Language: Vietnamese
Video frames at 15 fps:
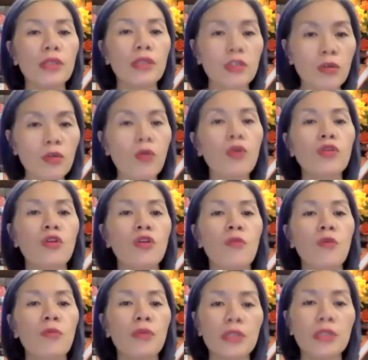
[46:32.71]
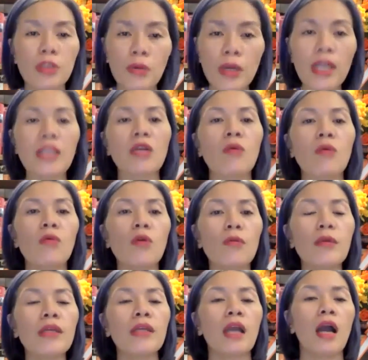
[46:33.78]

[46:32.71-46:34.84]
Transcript: trong đội nhóm của mình, trong hệ thống của mình.